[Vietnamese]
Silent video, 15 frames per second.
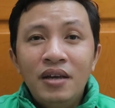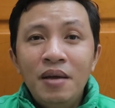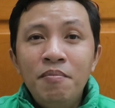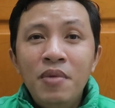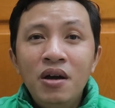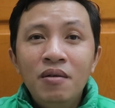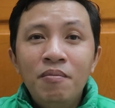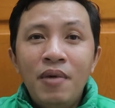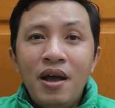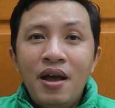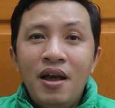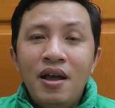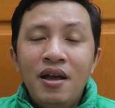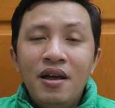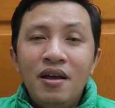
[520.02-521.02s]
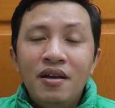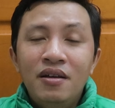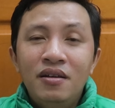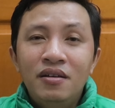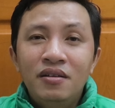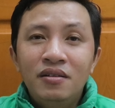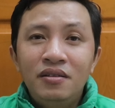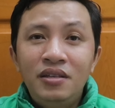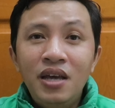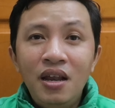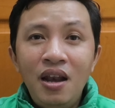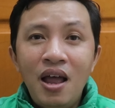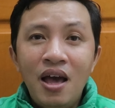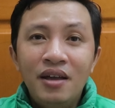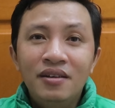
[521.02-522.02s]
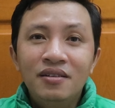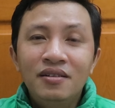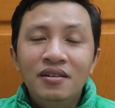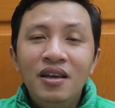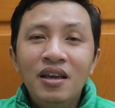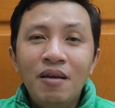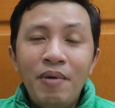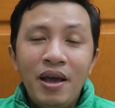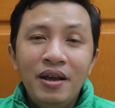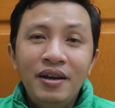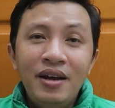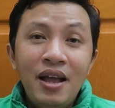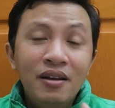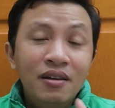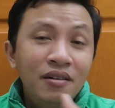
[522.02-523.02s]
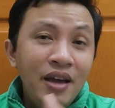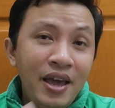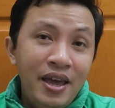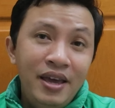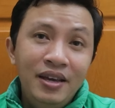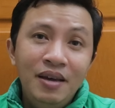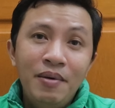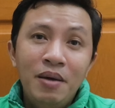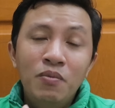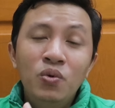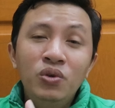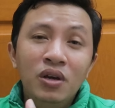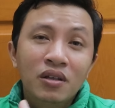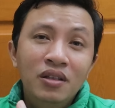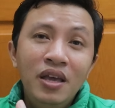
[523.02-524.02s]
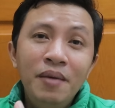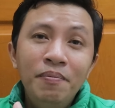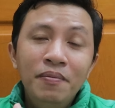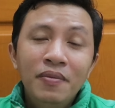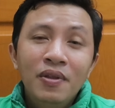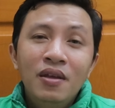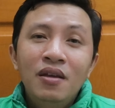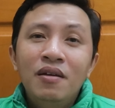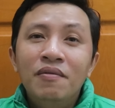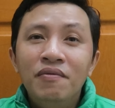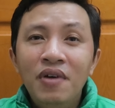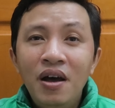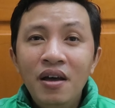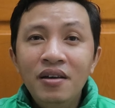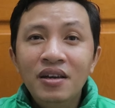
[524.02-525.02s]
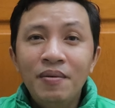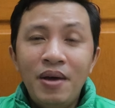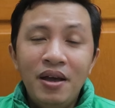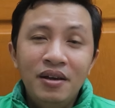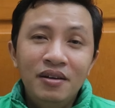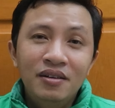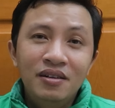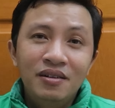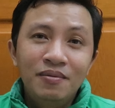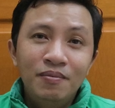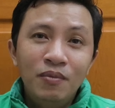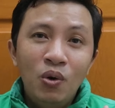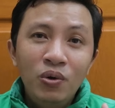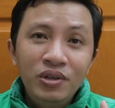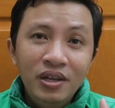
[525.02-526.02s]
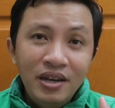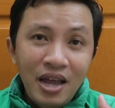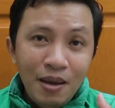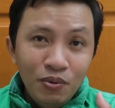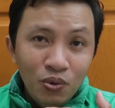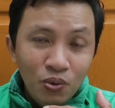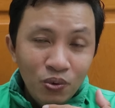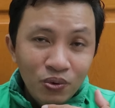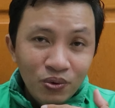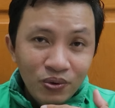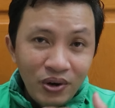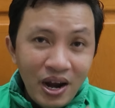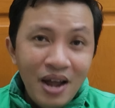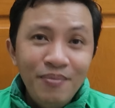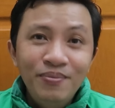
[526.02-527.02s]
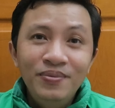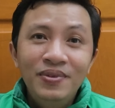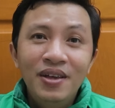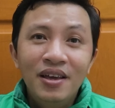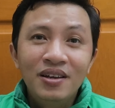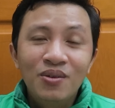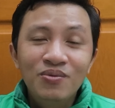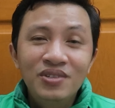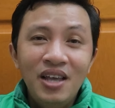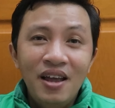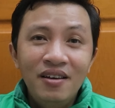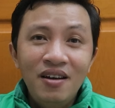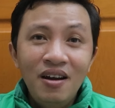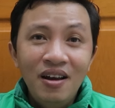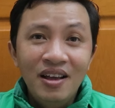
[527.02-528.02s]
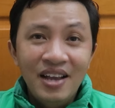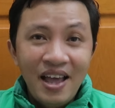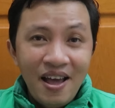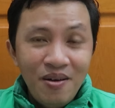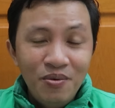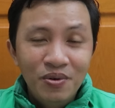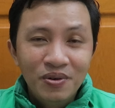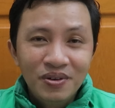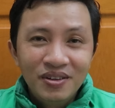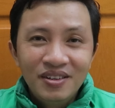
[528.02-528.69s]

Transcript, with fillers: mức mà chênh lệch khi các bạn ra cửa hàng các bạn mua trực tiếp với các bạn mua trên app của Grab thì cũng sẽ rất là cao,